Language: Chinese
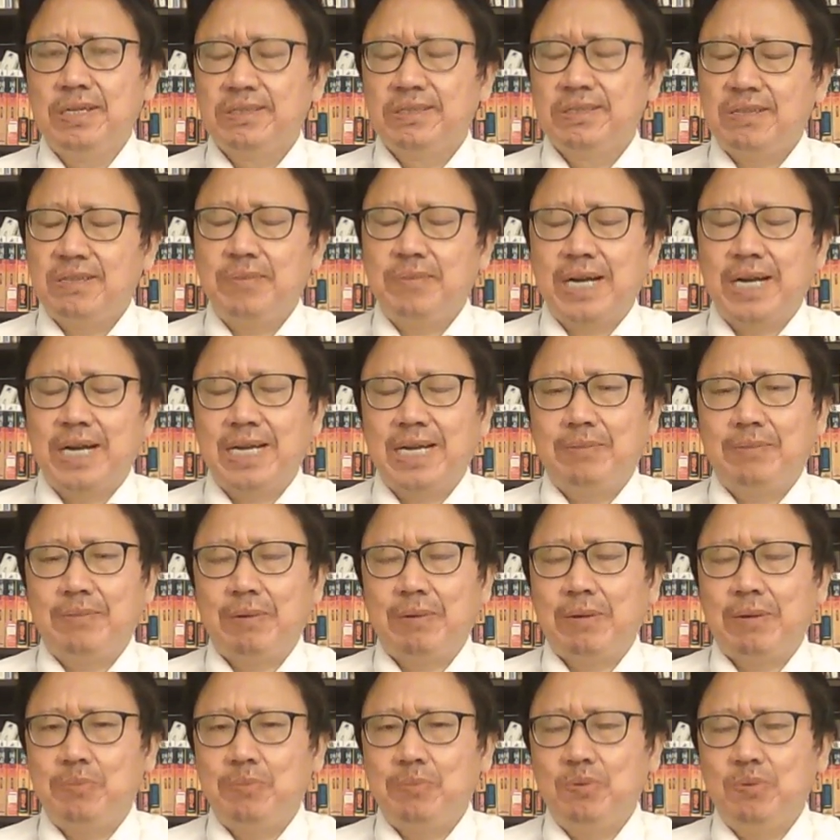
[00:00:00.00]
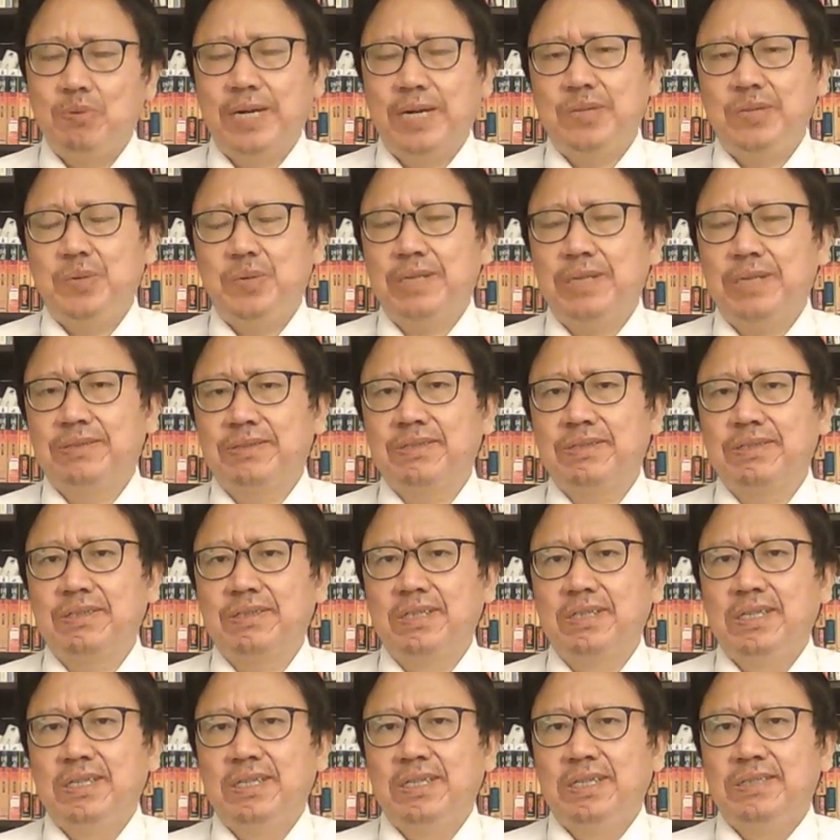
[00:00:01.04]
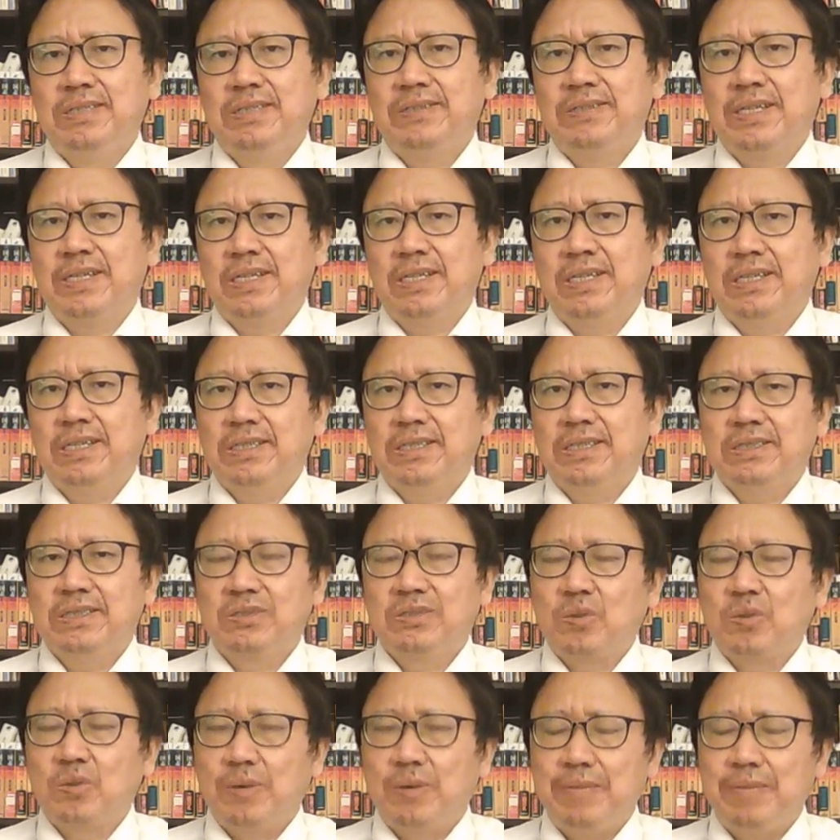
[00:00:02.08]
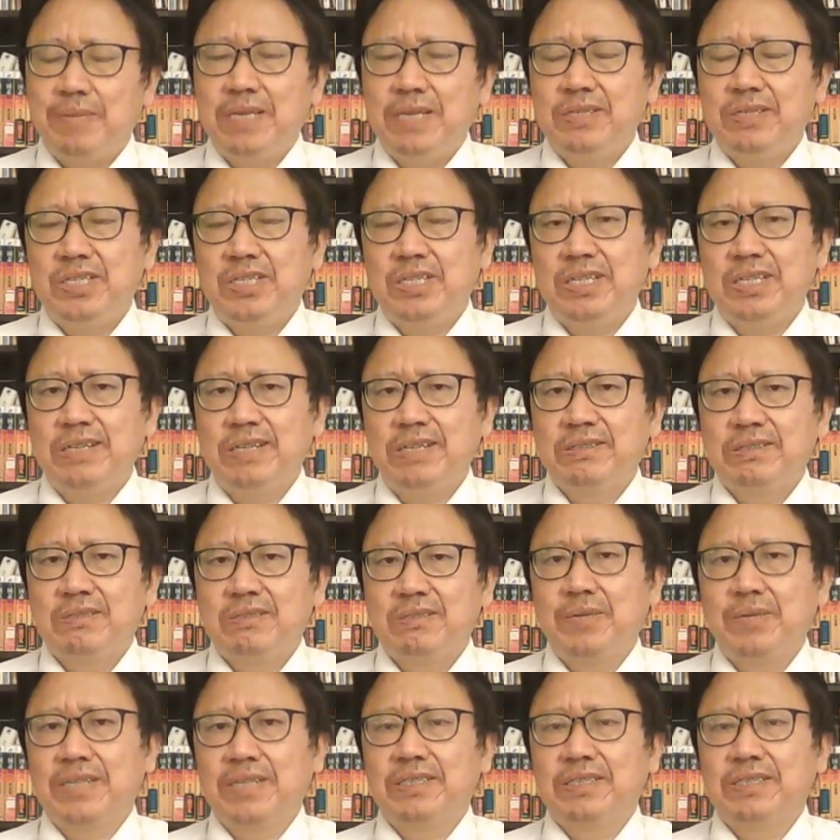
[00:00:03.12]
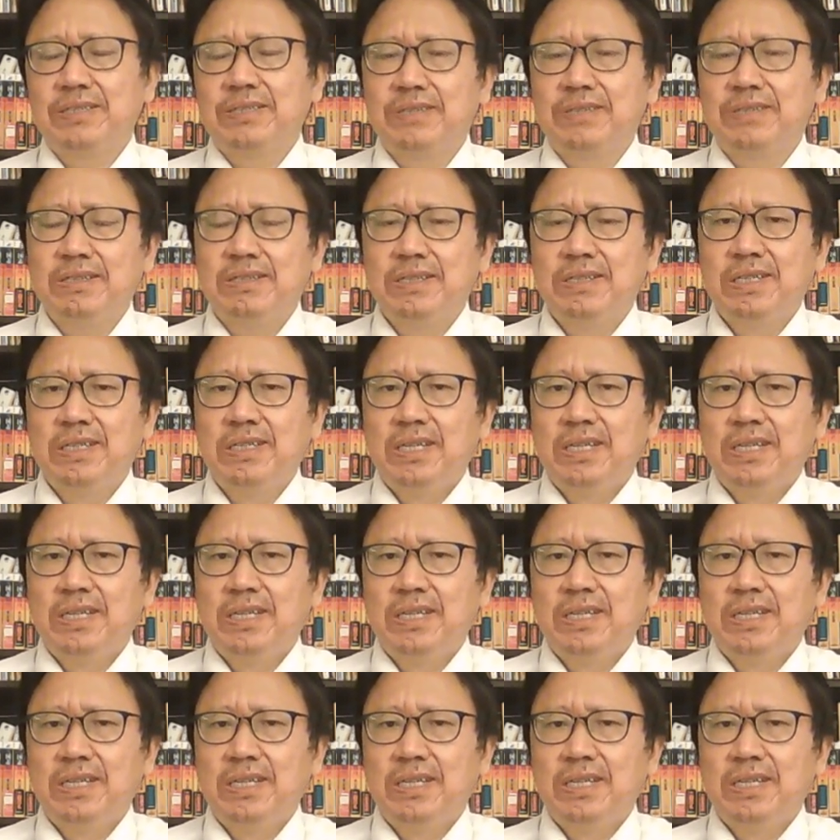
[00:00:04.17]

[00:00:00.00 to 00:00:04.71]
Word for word: 证明阿里巴巴不完全是这个所谓民营企业这么一个特征。